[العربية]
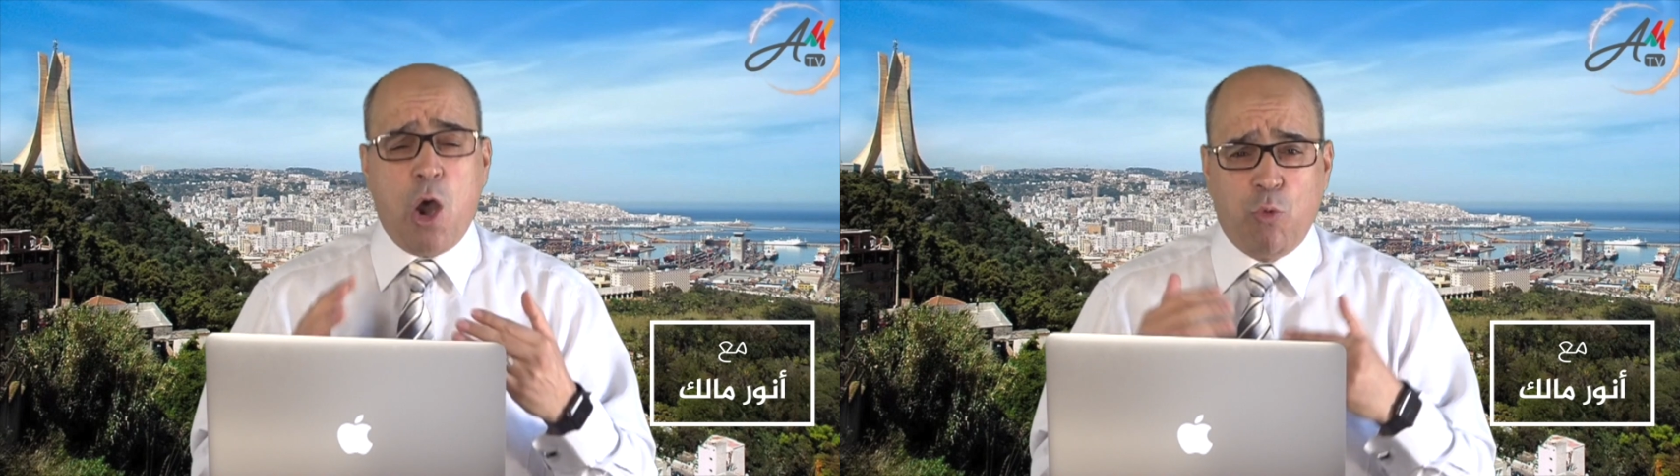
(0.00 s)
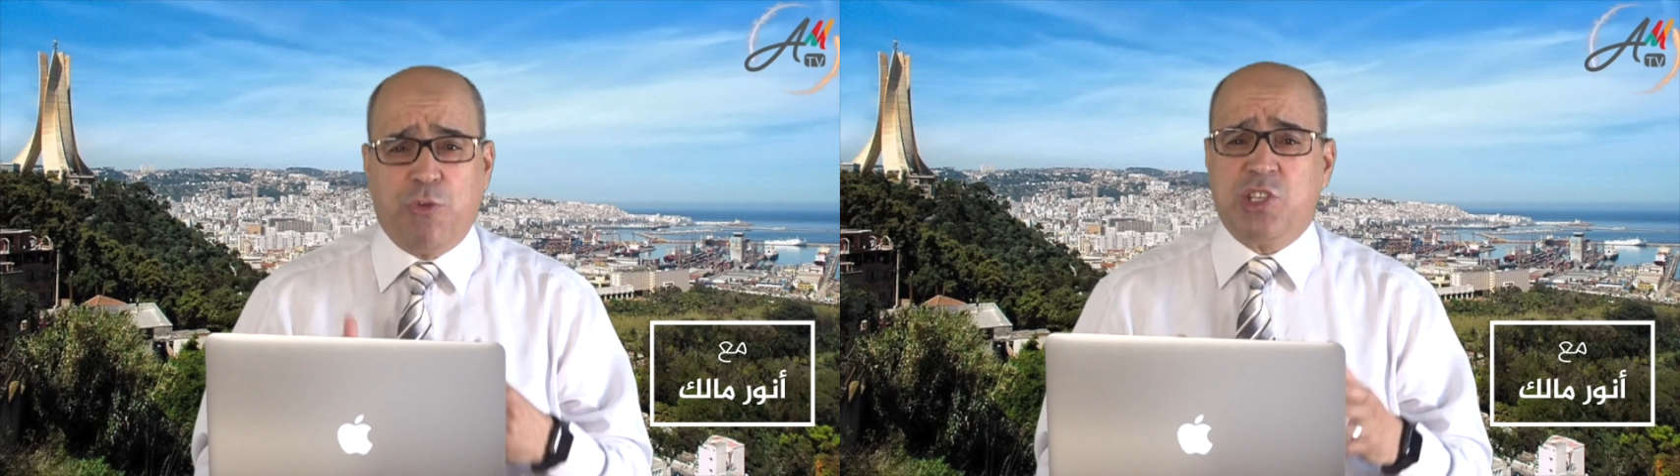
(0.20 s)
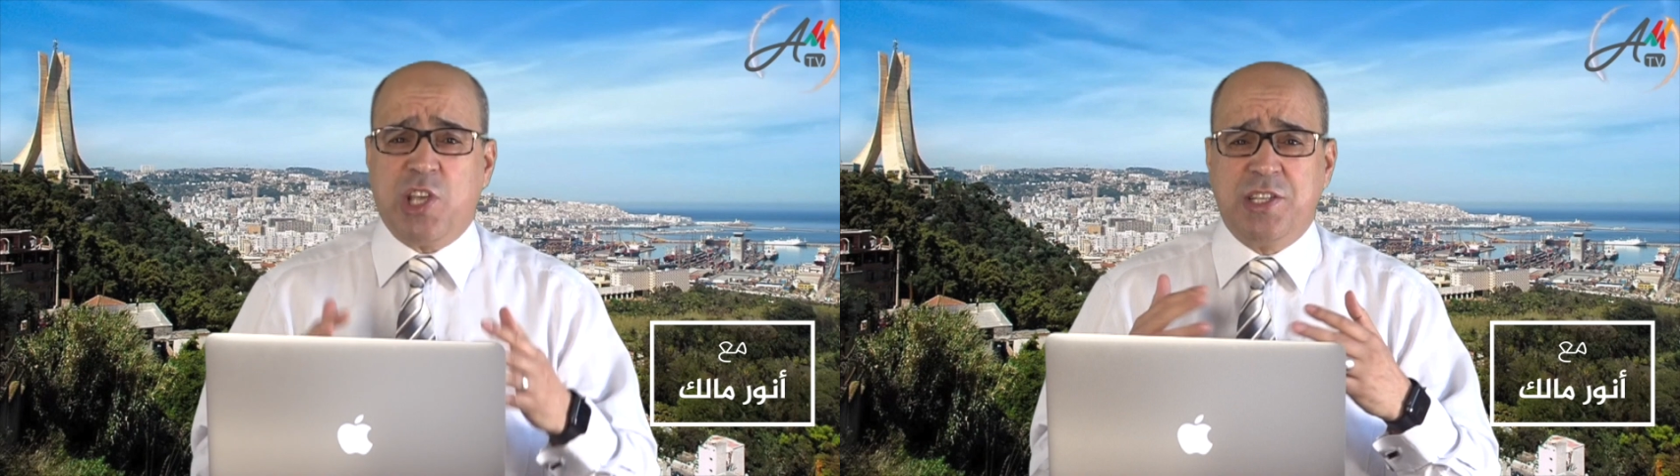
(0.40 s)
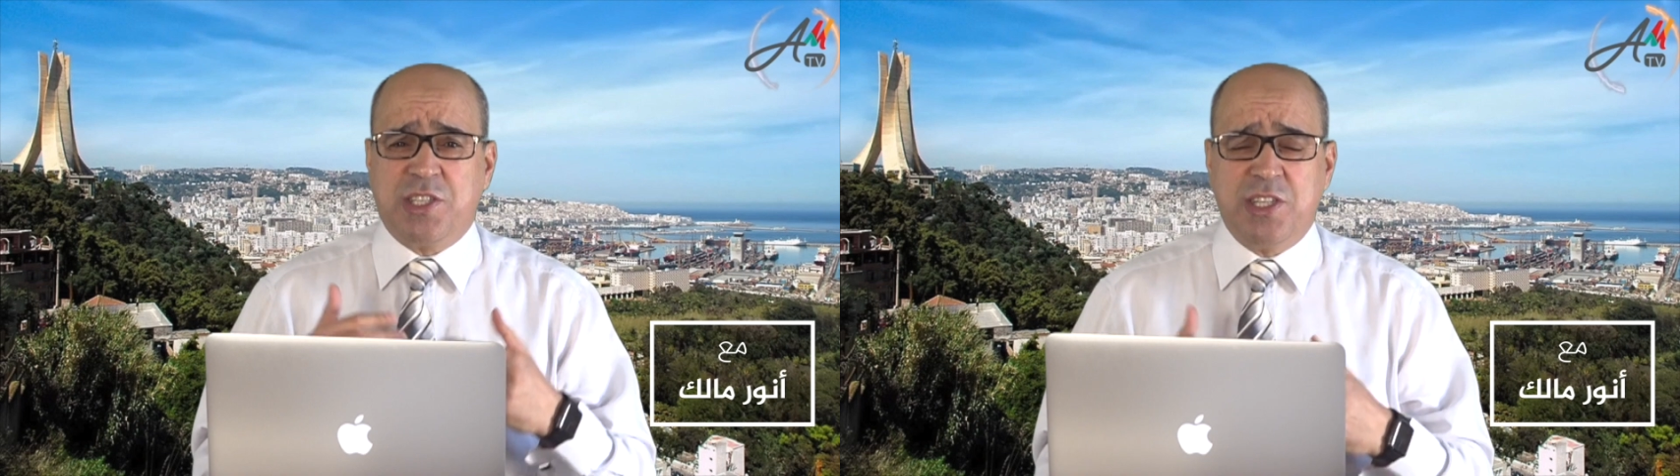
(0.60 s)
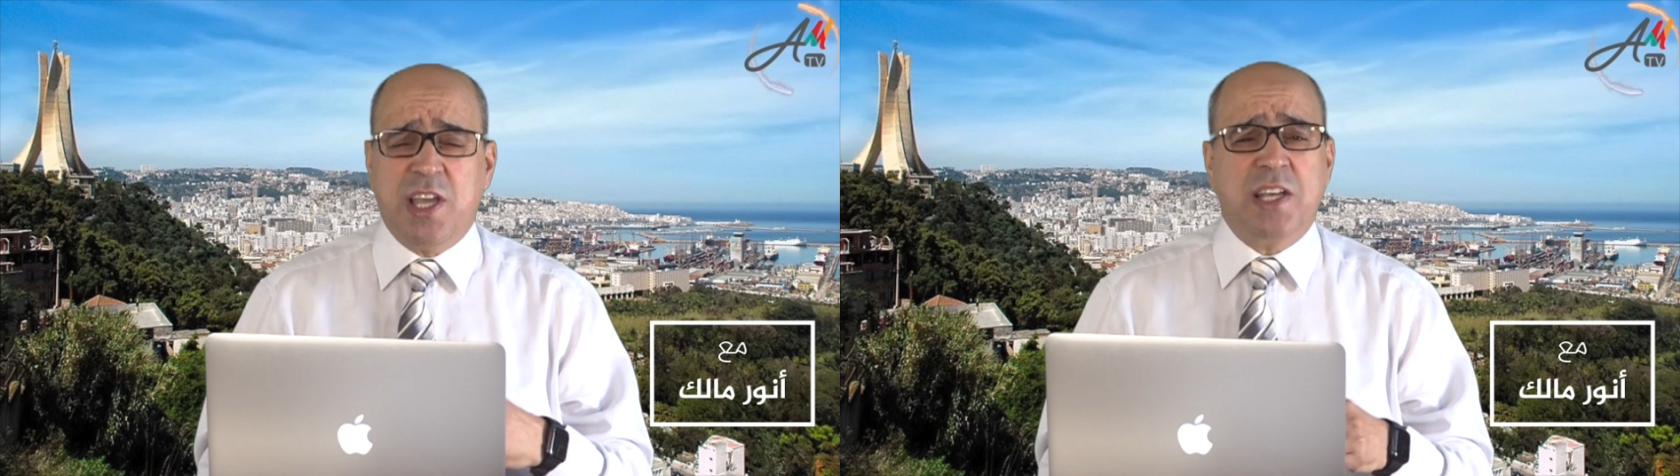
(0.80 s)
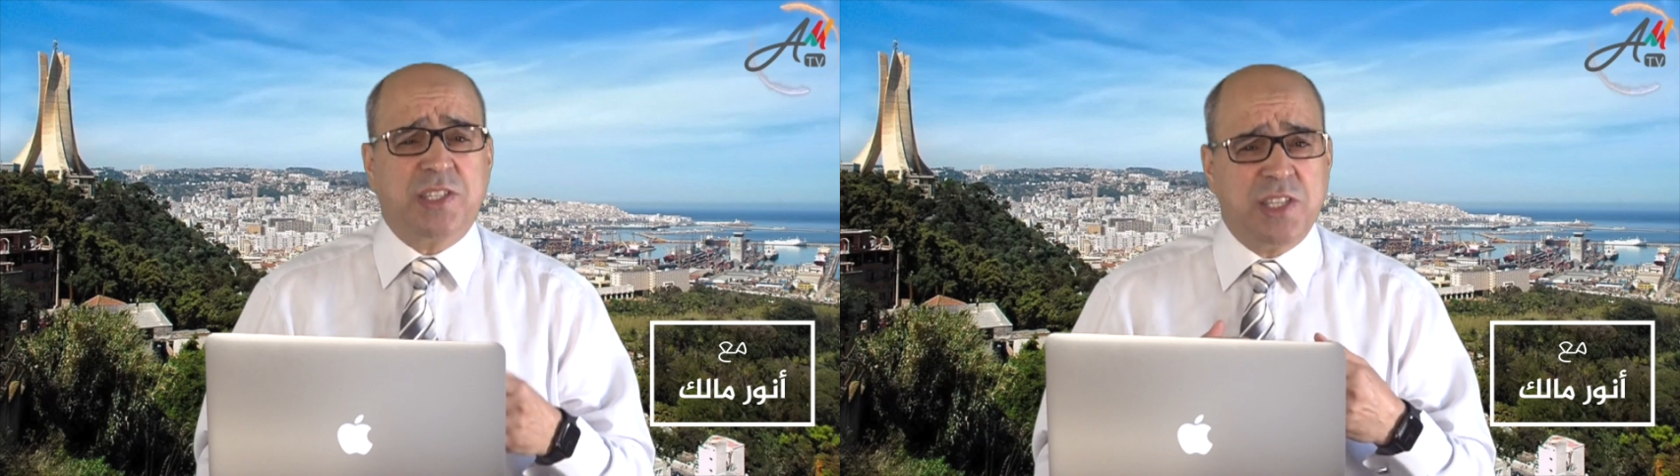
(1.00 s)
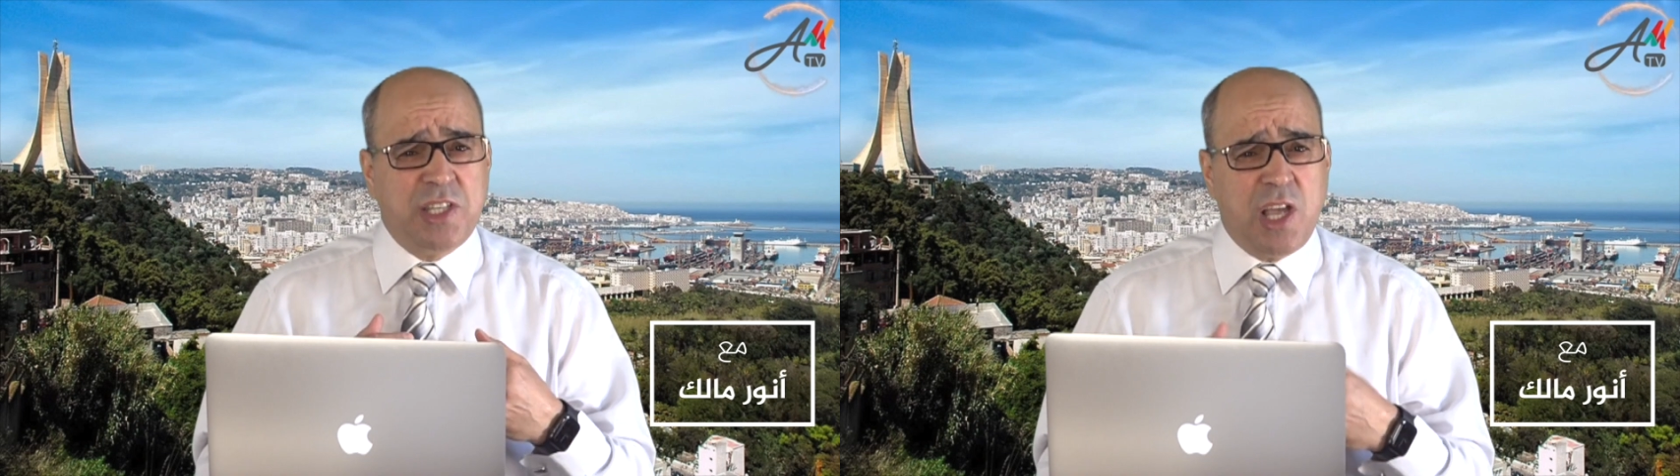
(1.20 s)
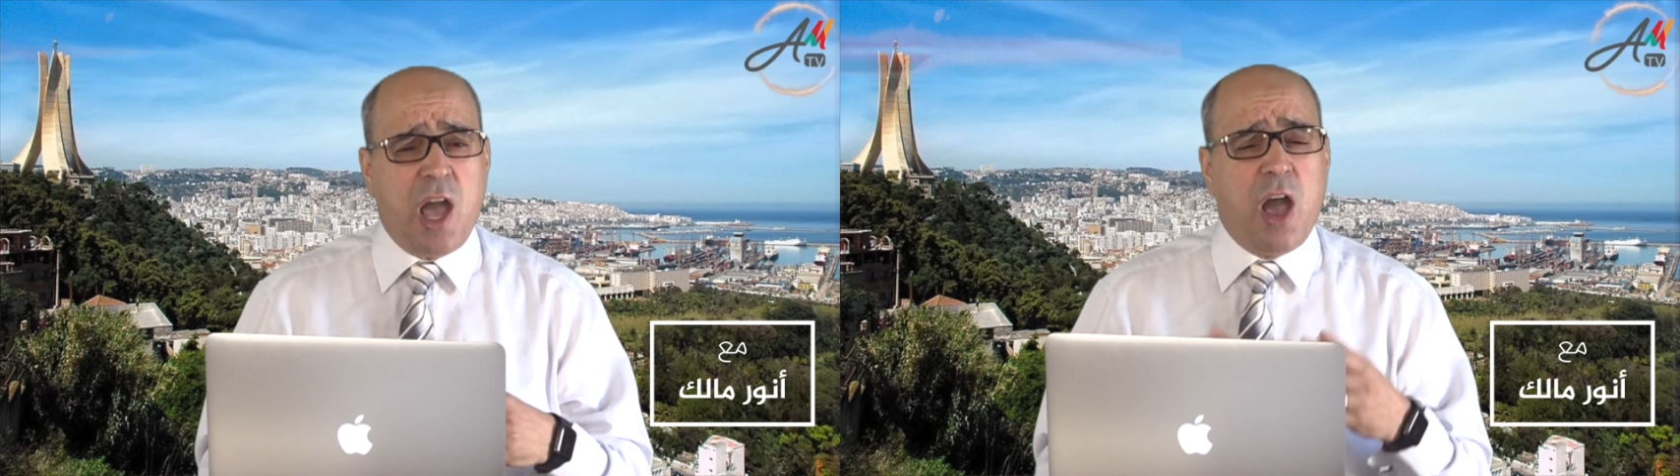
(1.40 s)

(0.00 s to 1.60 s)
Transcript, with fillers: او فشل سياسي